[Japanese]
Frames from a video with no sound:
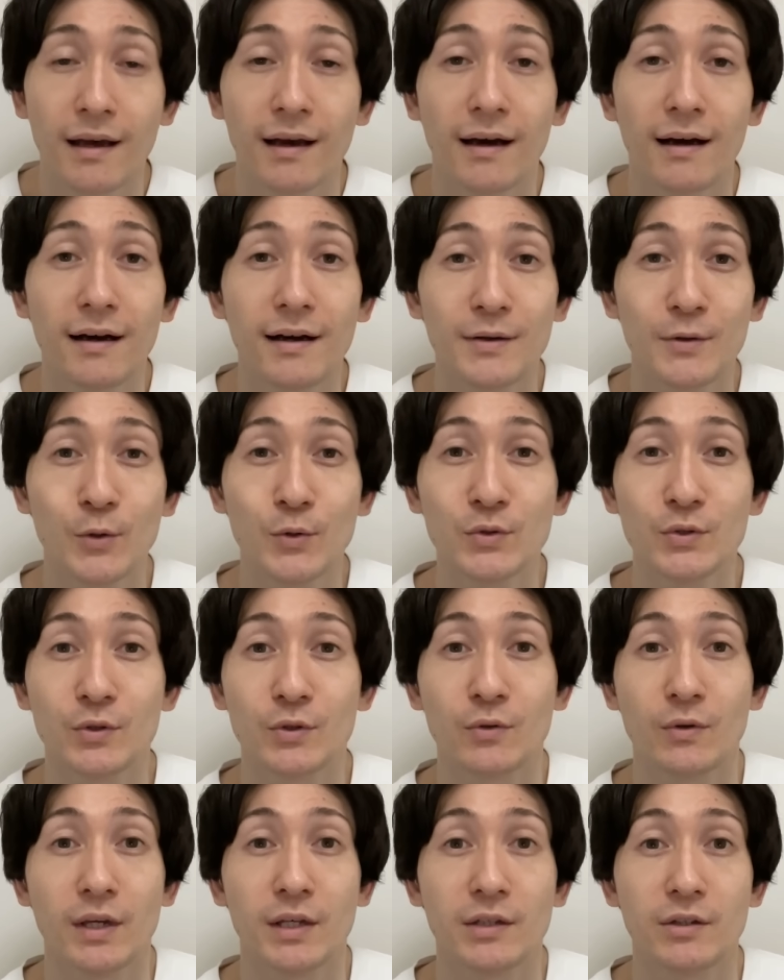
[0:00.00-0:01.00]
あ、今度
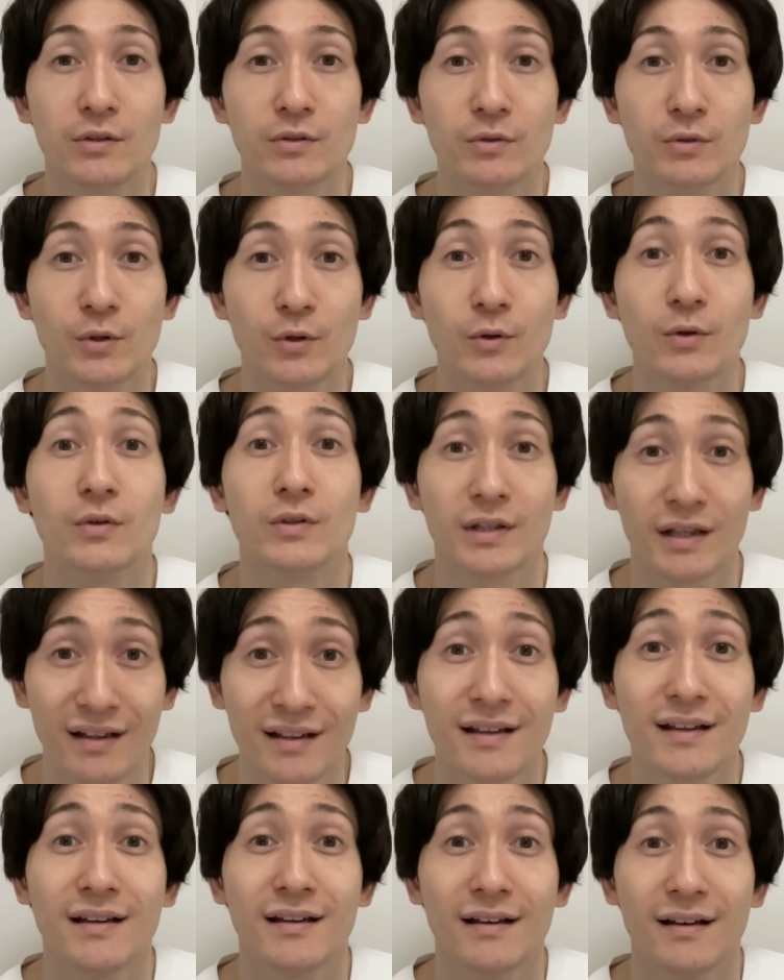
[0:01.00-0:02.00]
の連休の旅行
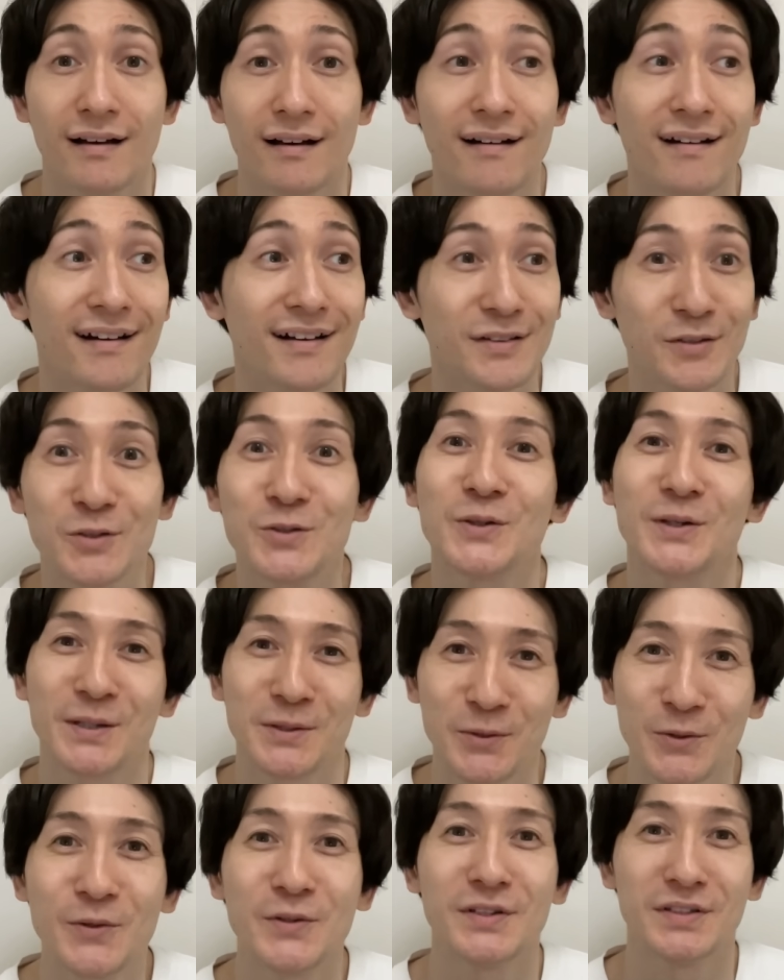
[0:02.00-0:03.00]
ね。ああ、どうしよう
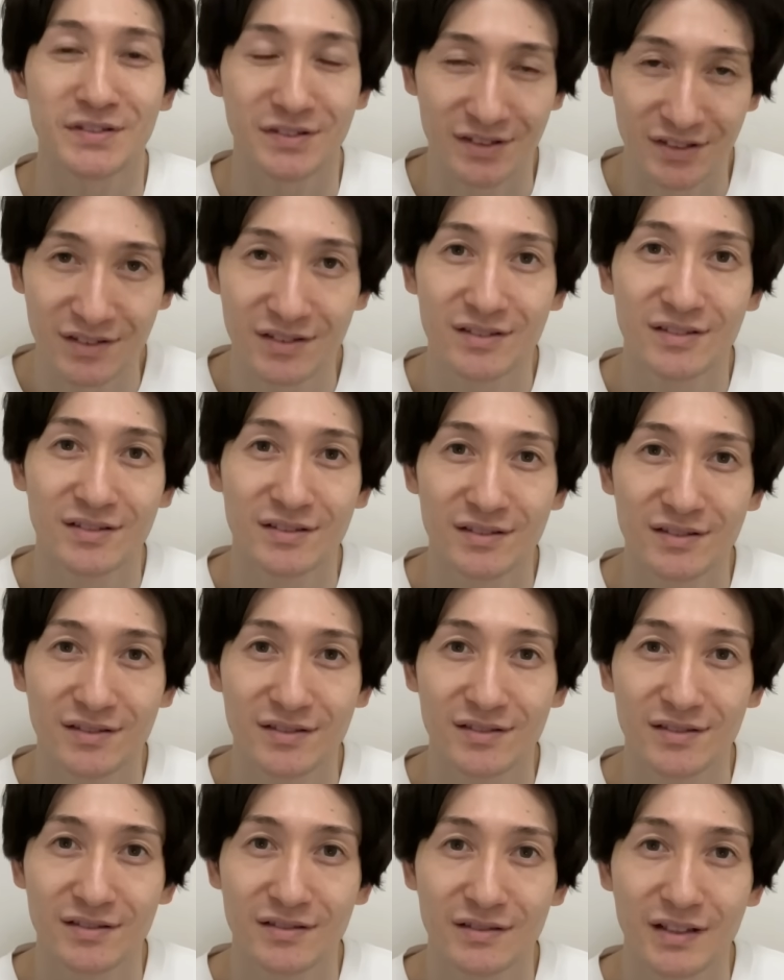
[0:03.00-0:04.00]
か、どこ行く
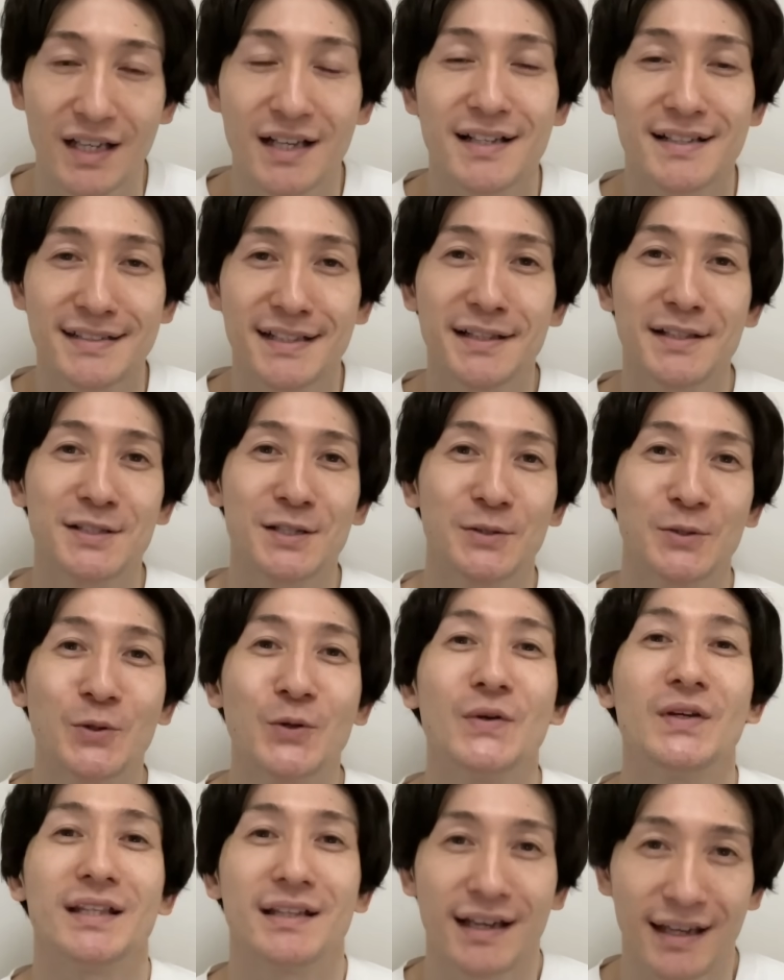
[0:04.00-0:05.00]
サナちゃんど
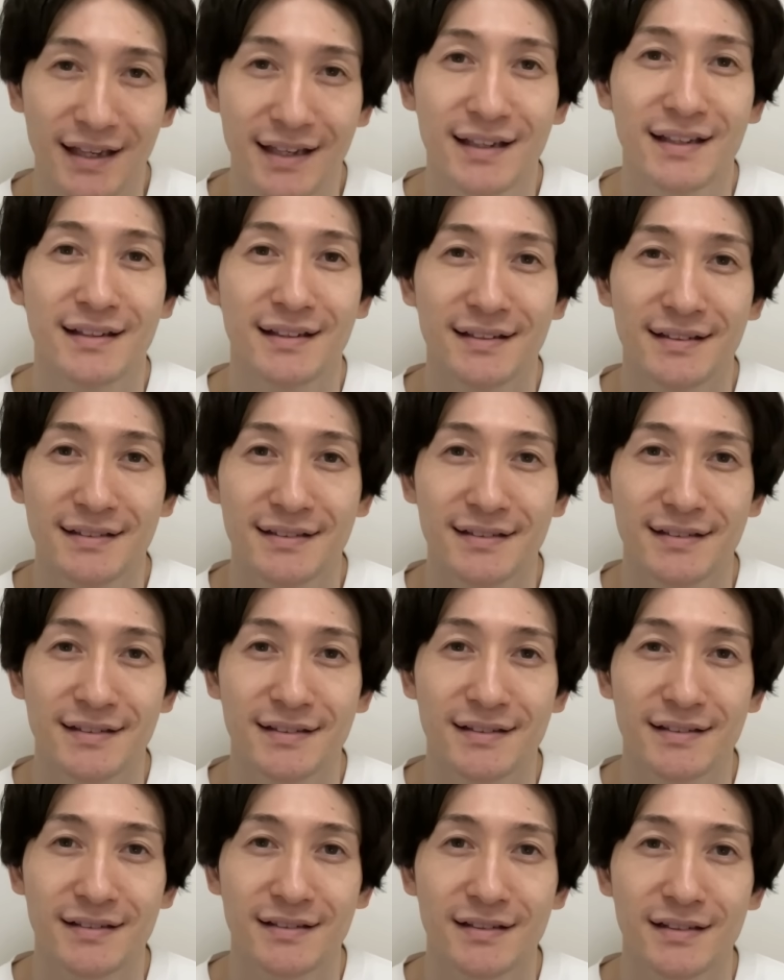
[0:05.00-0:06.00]
こ行きたい
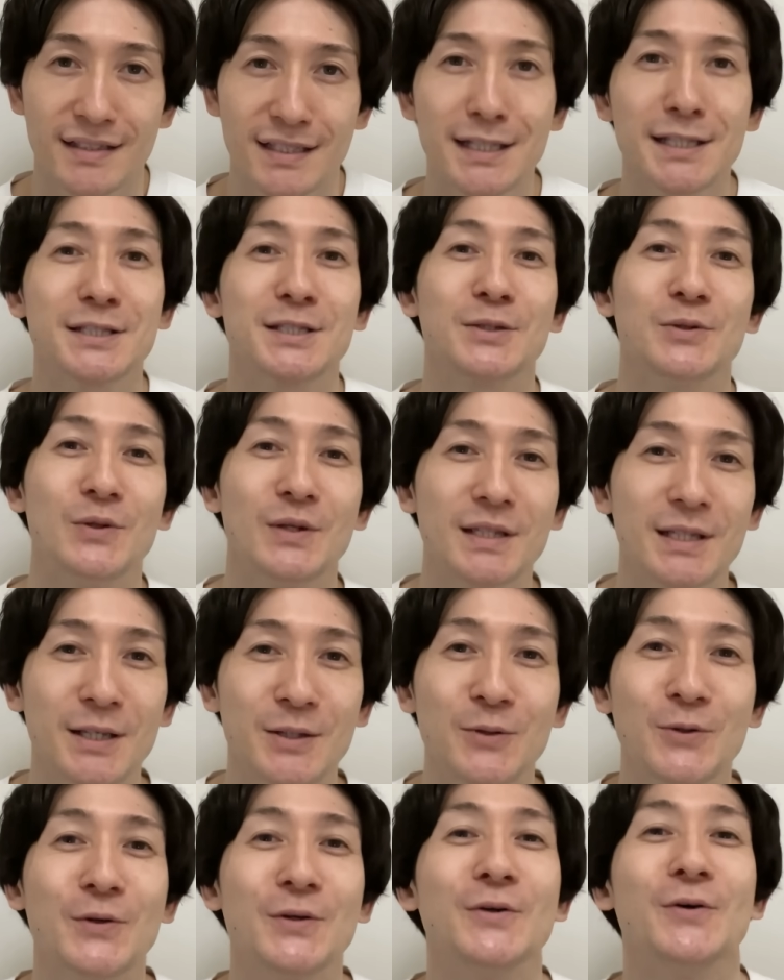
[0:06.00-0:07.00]
サナちゃんの行きた
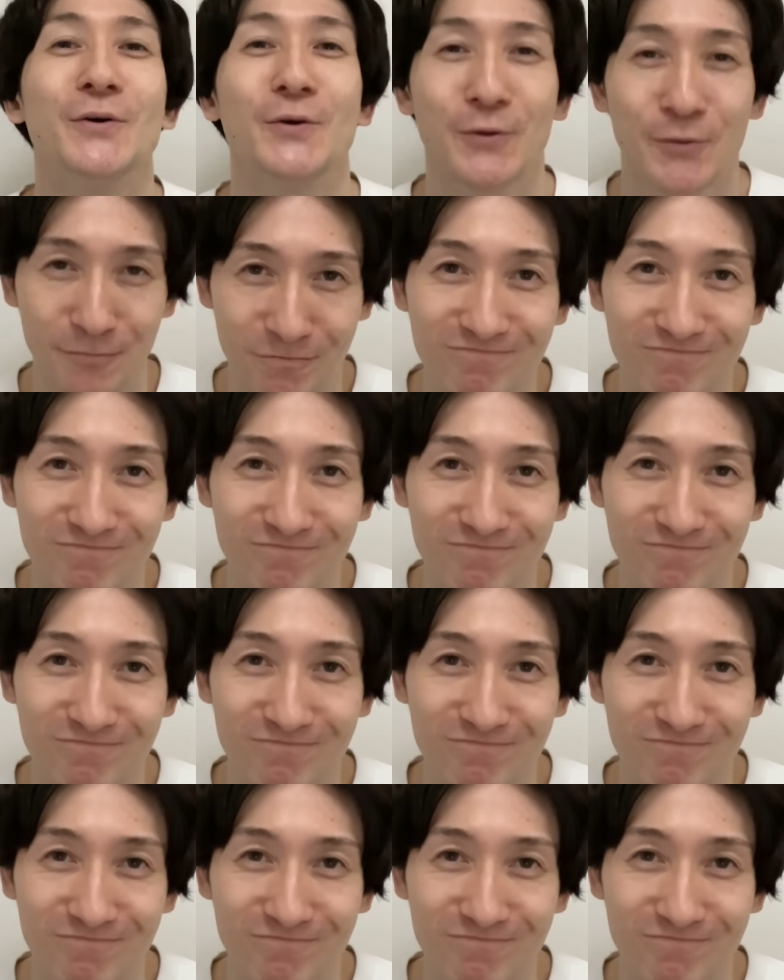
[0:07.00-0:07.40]
いとこ行こうよ。